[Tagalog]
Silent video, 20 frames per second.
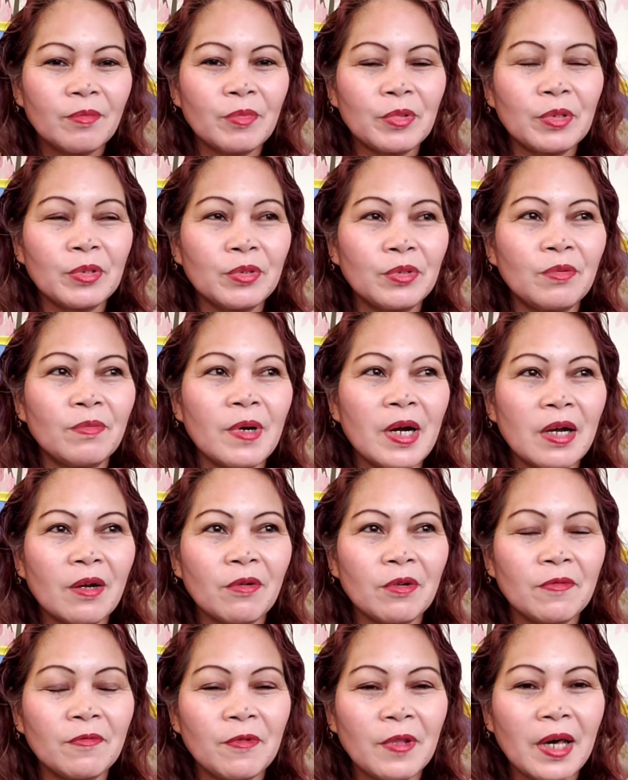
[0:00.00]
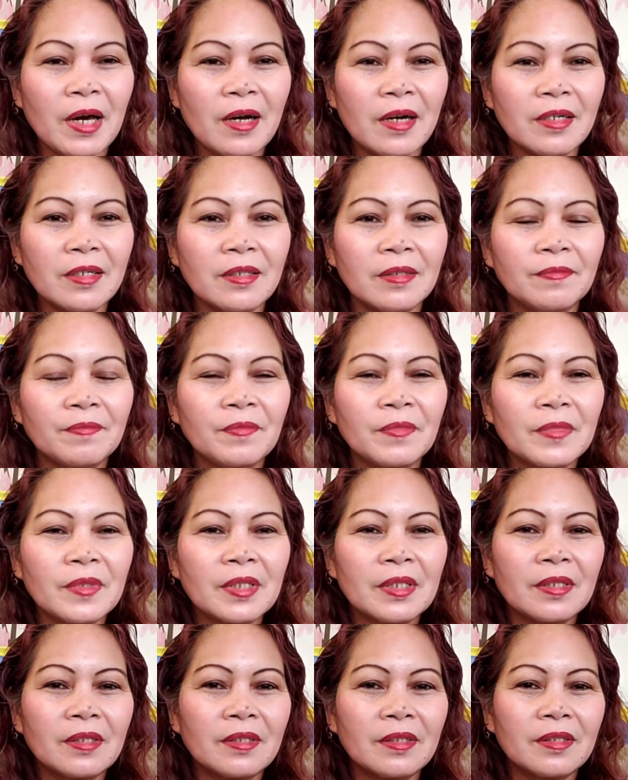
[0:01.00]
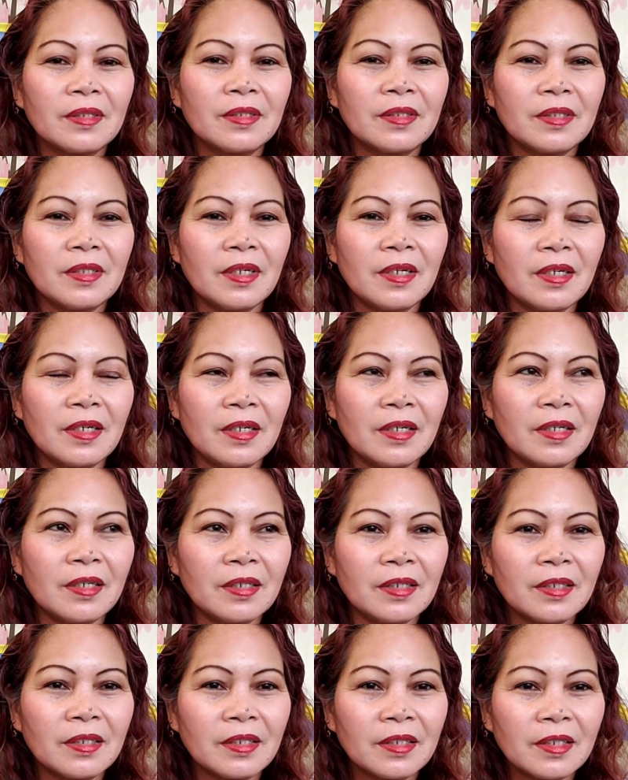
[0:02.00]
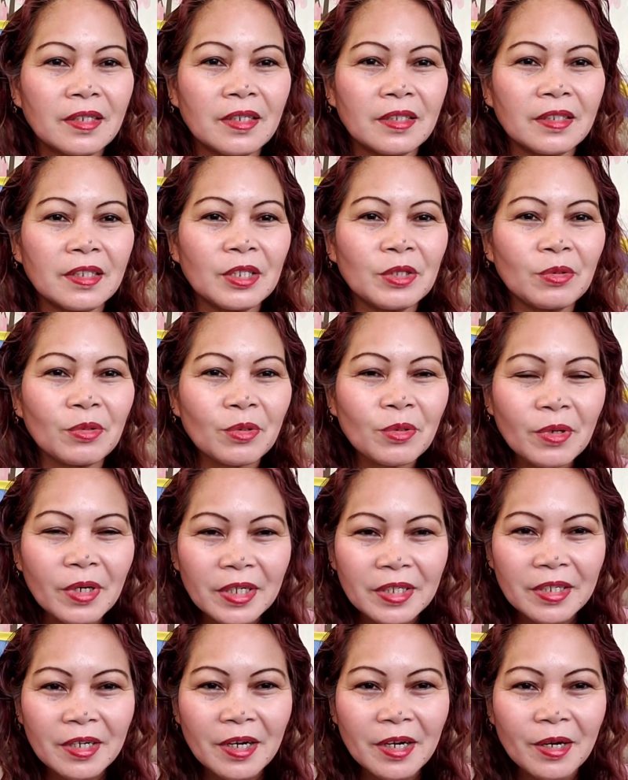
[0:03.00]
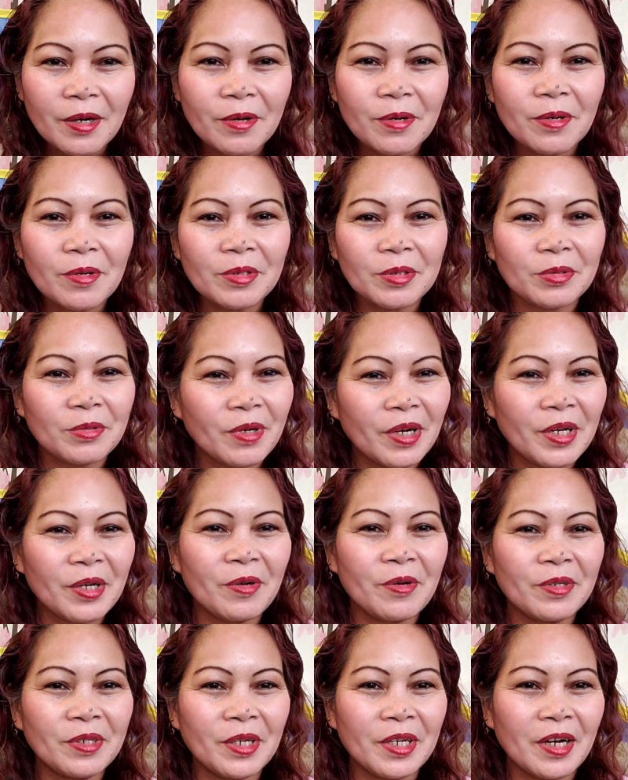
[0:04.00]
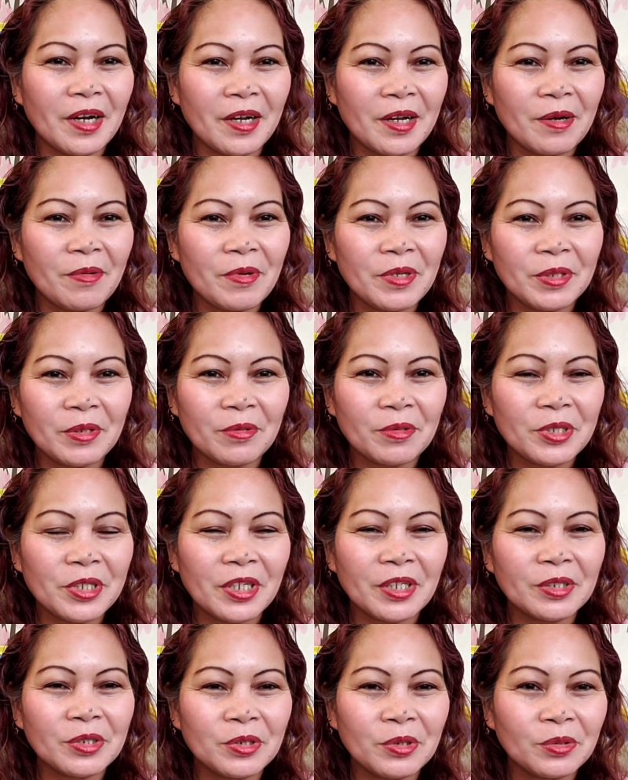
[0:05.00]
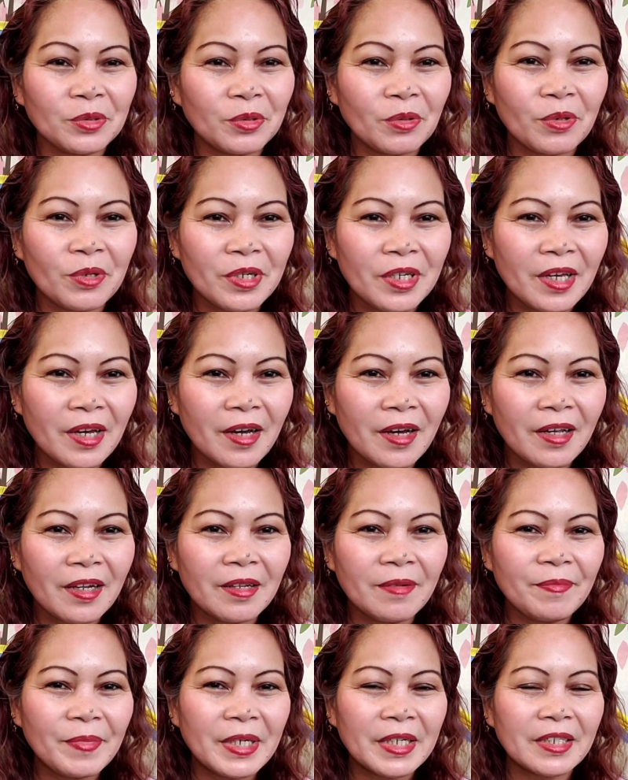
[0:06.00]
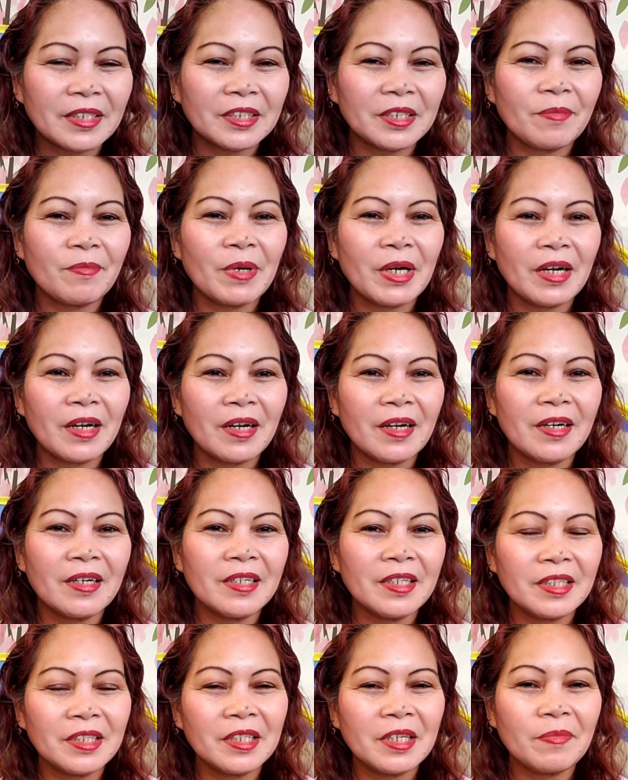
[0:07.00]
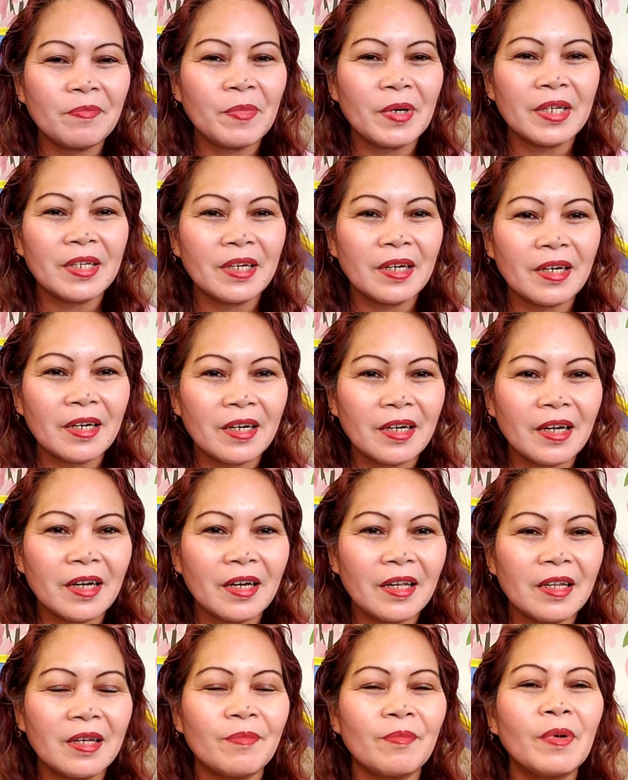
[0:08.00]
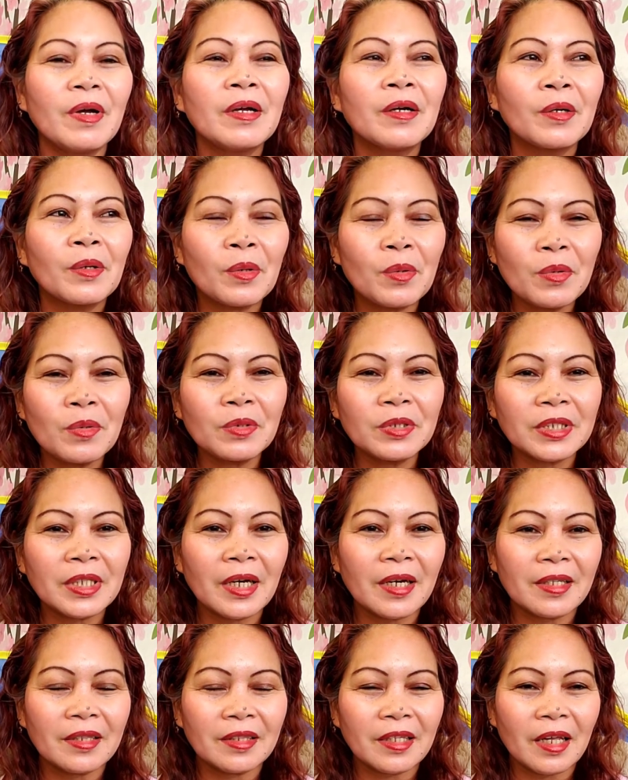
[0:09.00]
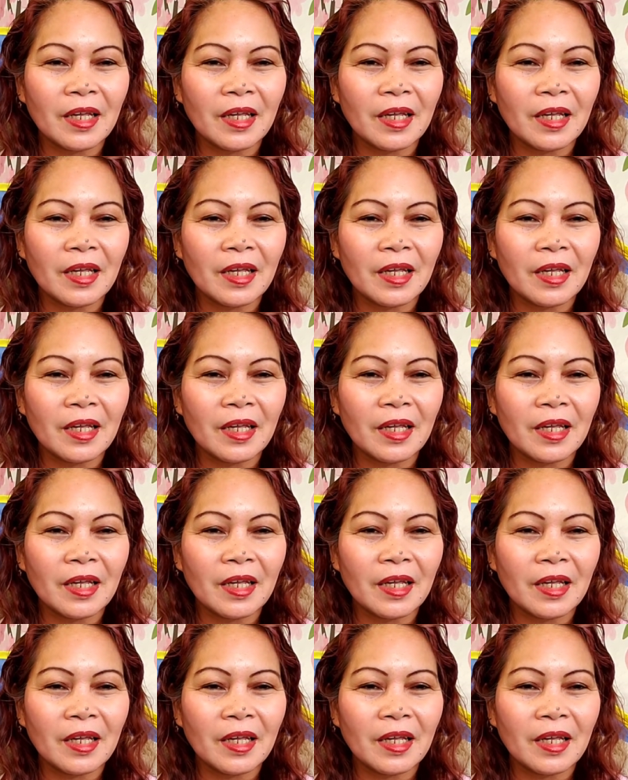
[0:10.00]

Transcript: Bro Dumakoy Vlog na tinuruan niya ako. So ngayon, gagawin ko siyang tutorial para sa mga hindi pa nakakaalam kung saan